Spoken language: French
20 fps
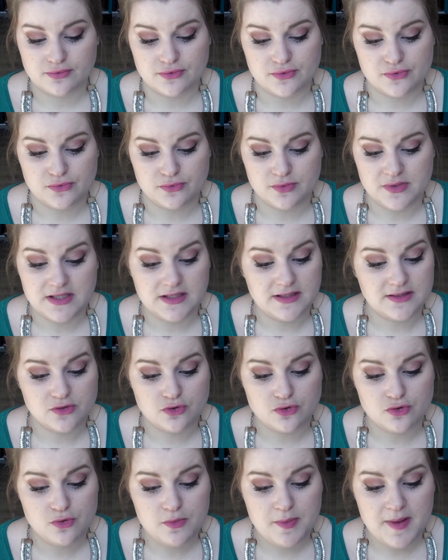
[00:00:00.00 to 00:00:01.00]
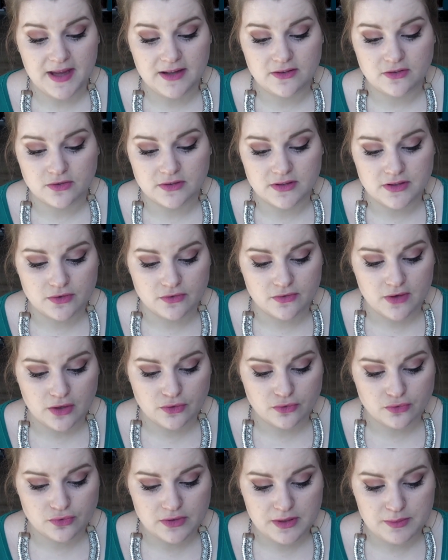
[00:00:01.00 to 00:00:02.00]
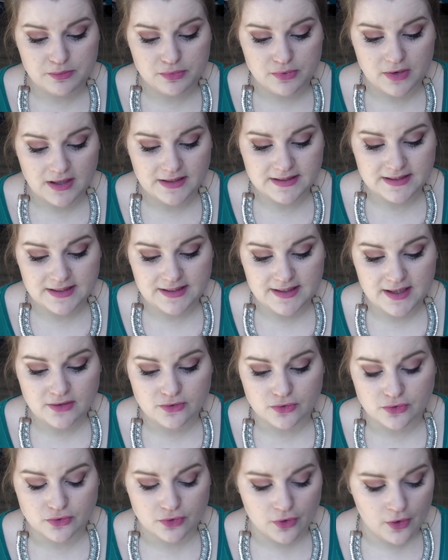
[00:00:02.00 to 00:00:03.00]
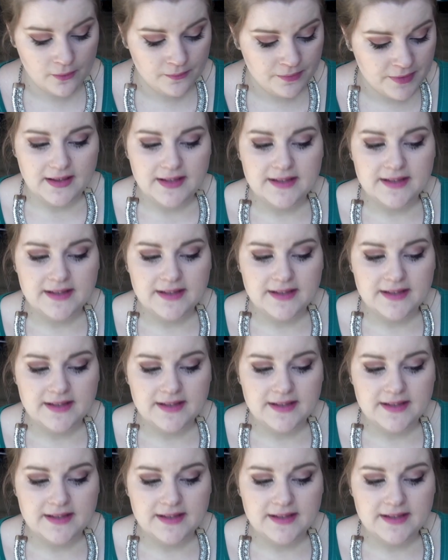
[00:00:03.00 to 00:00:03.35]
je suis super étonnée de voir tous les poils qu'il y a dedans.